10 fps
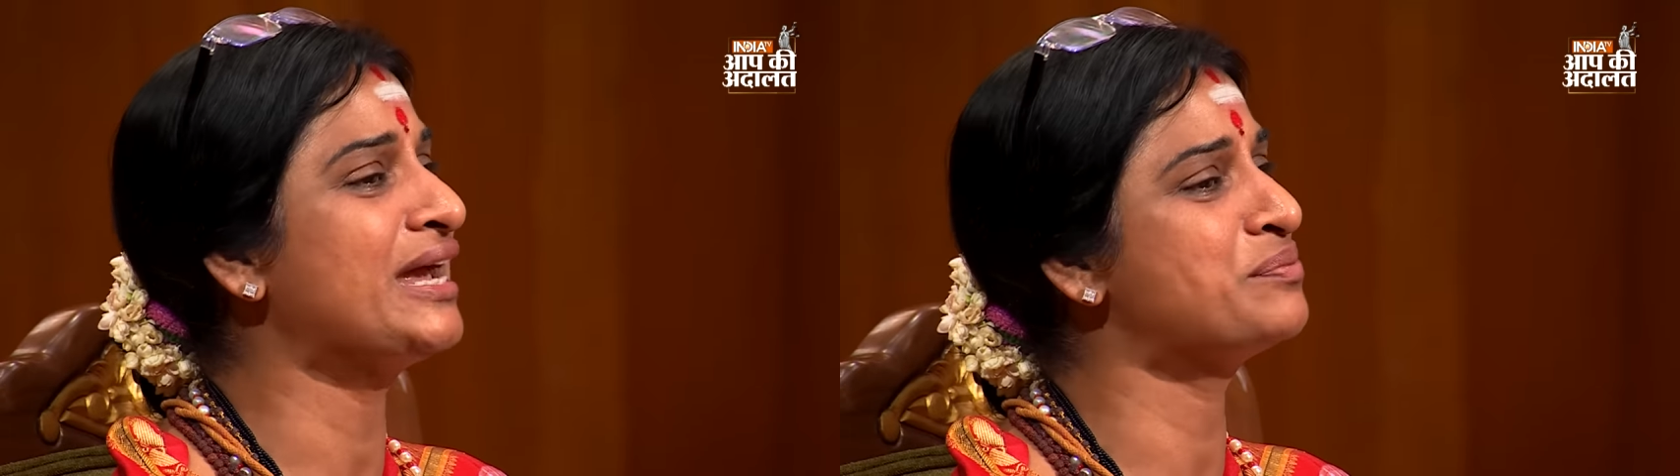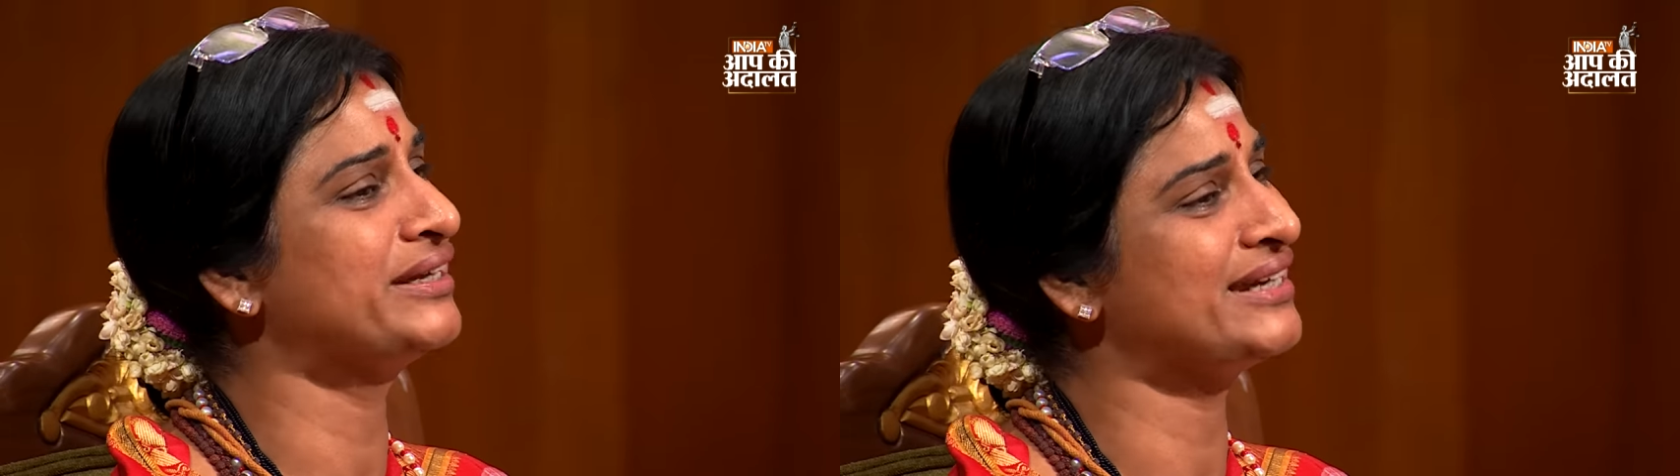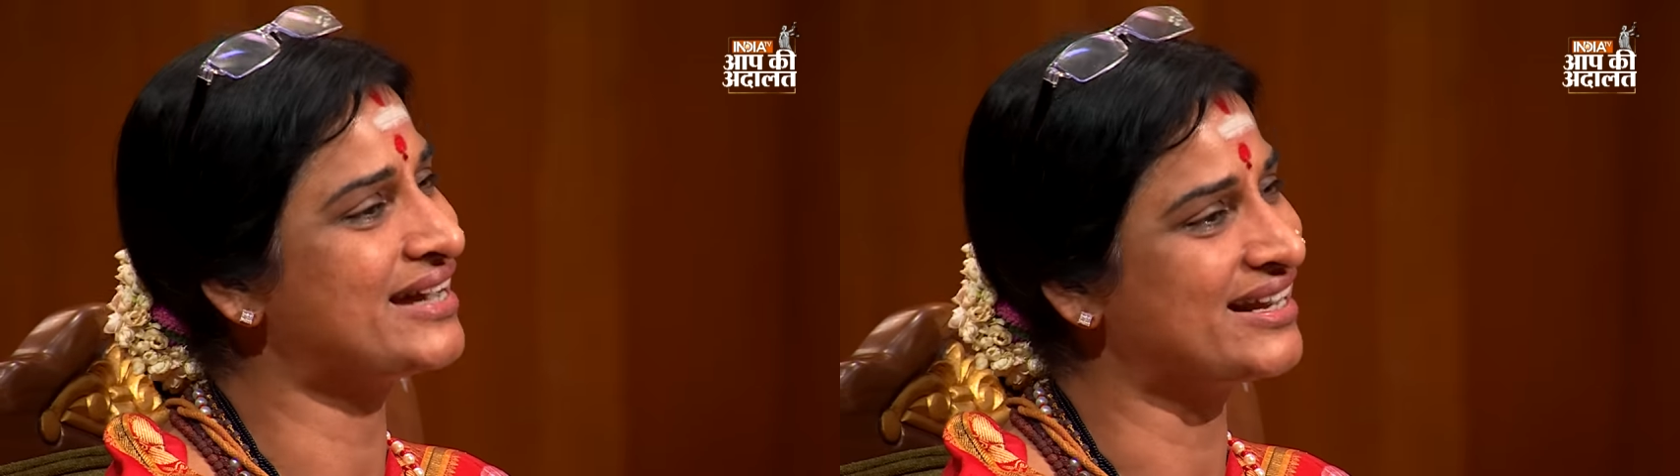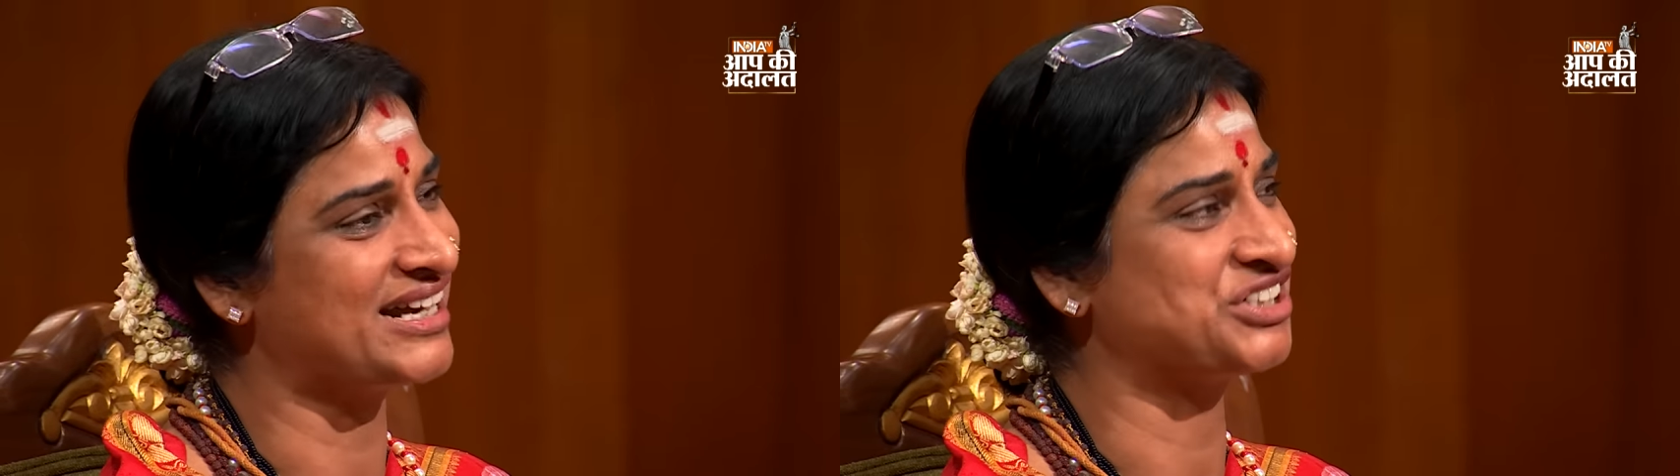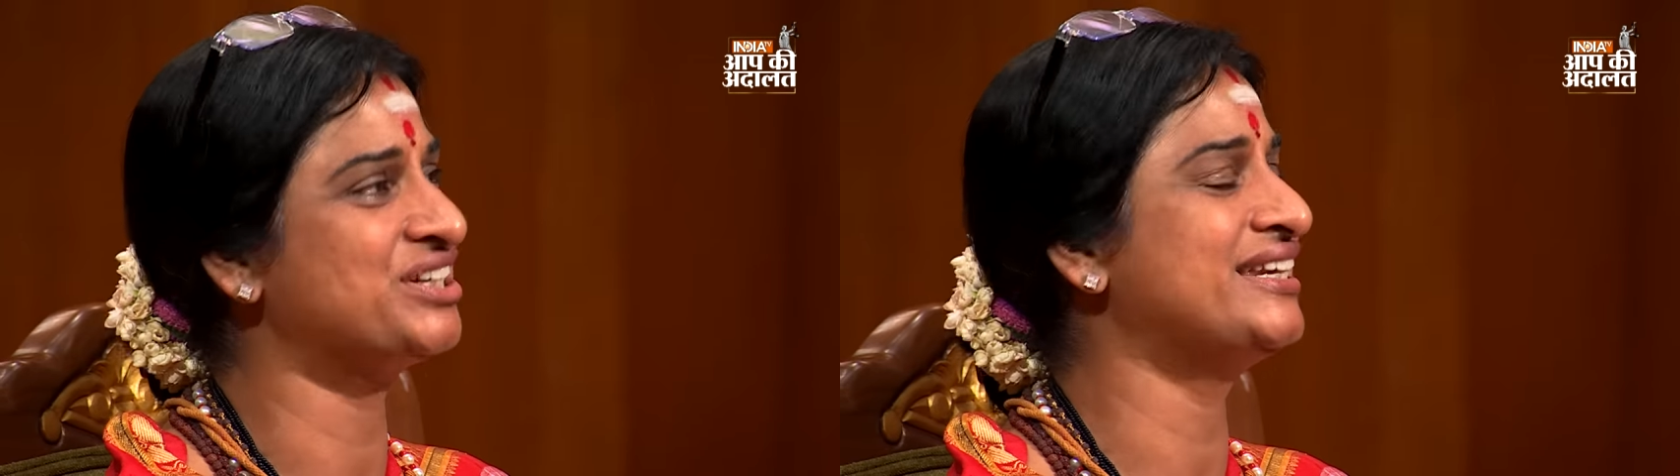एक महीने का
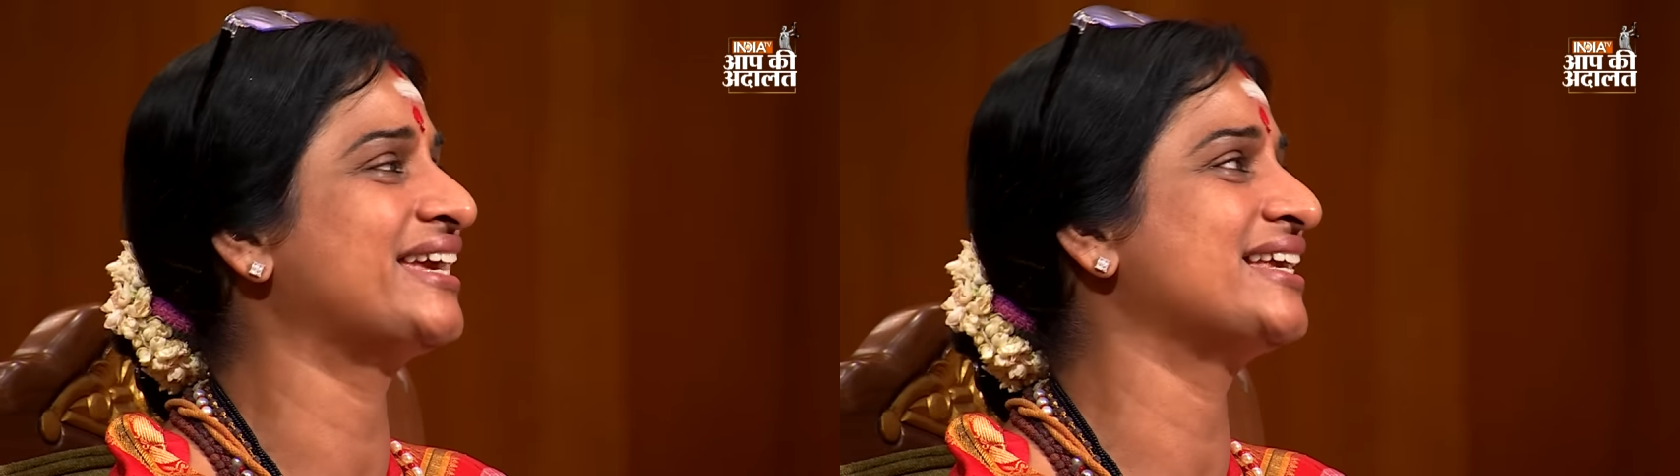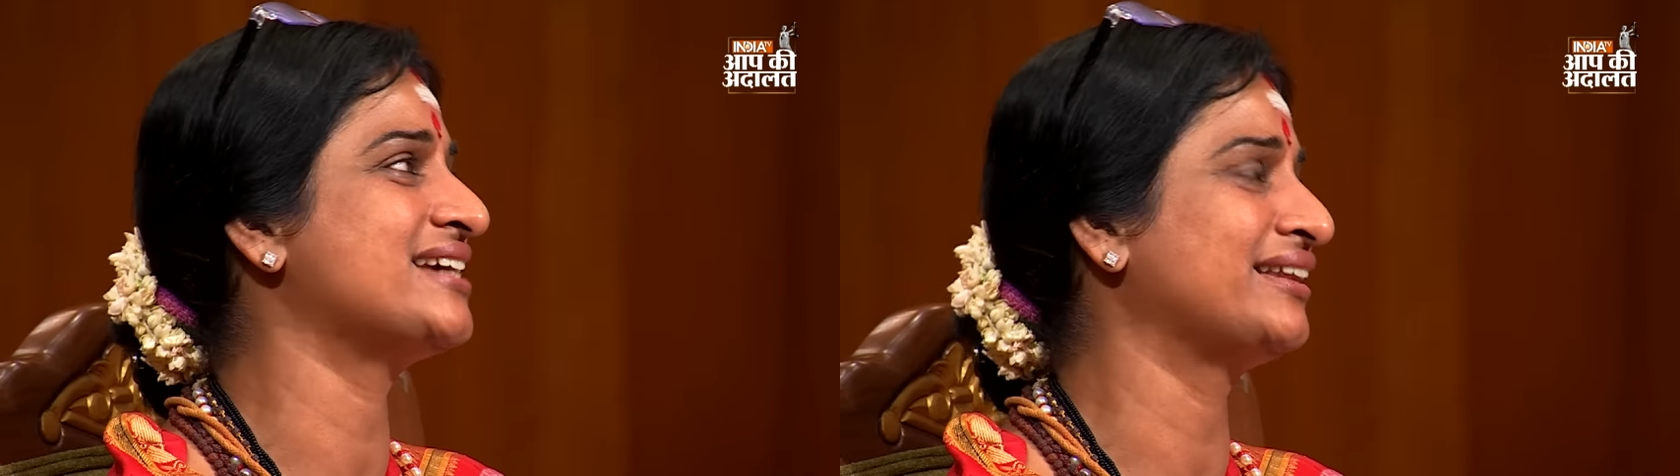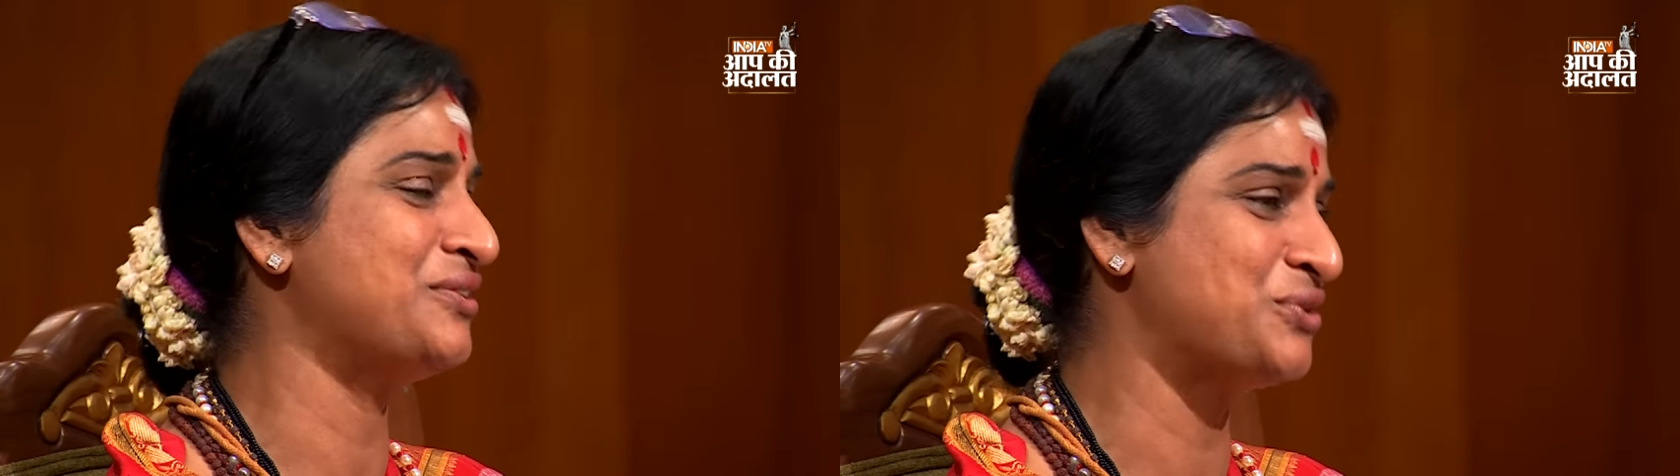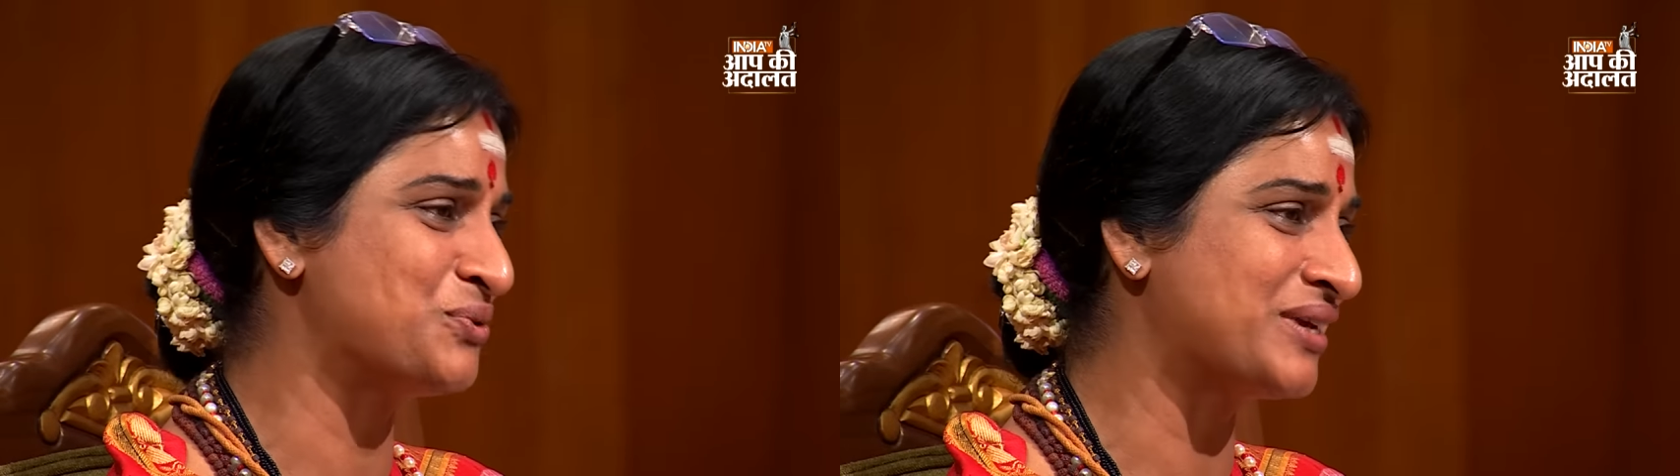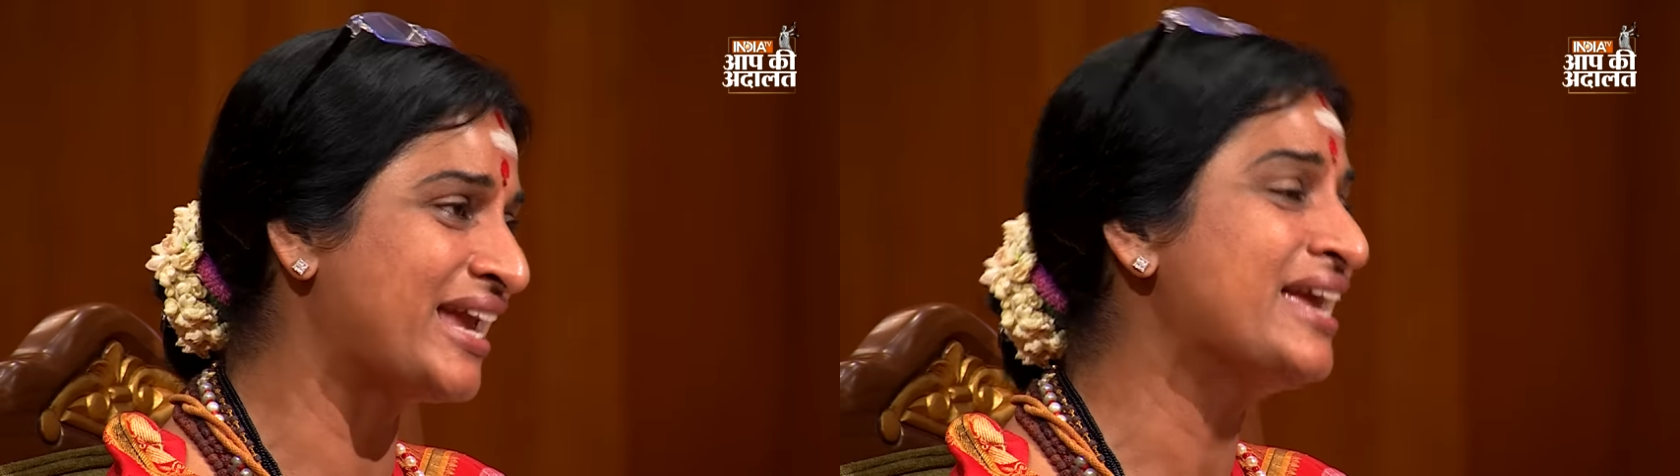राशन लेके जाती हूँ
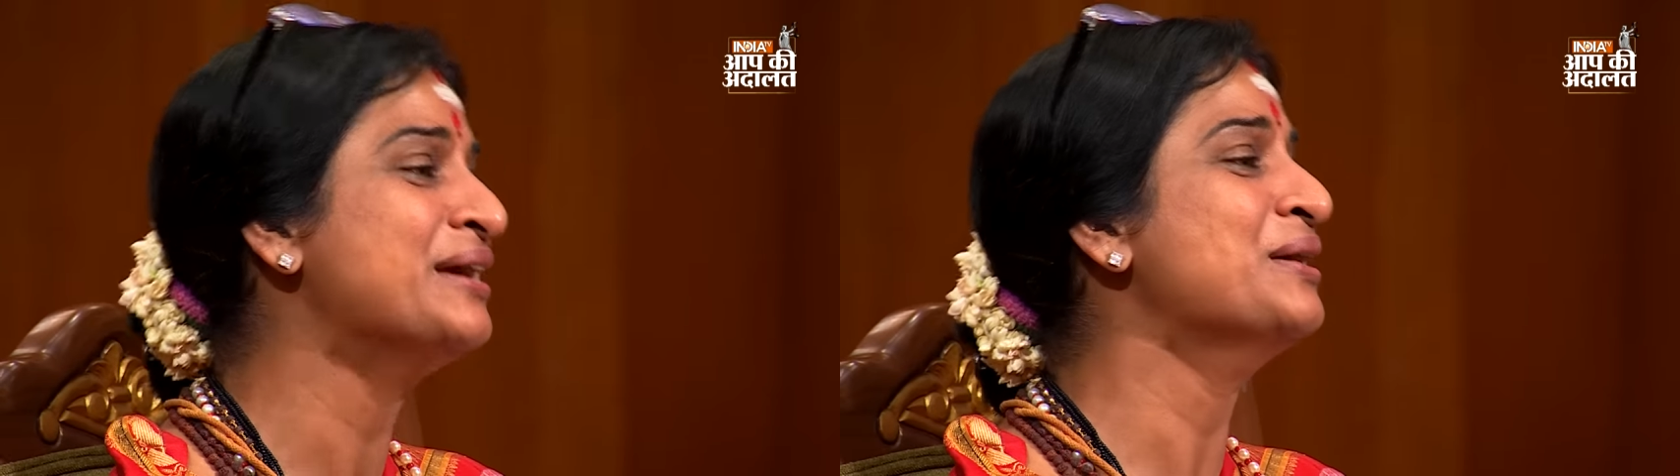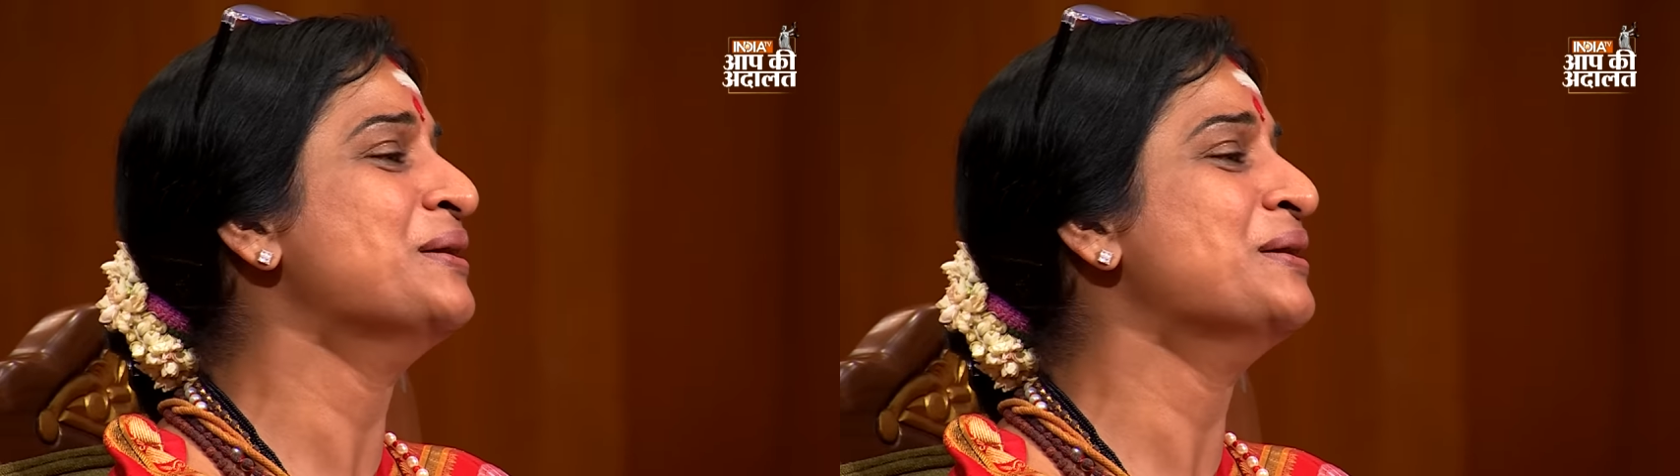क्योंकि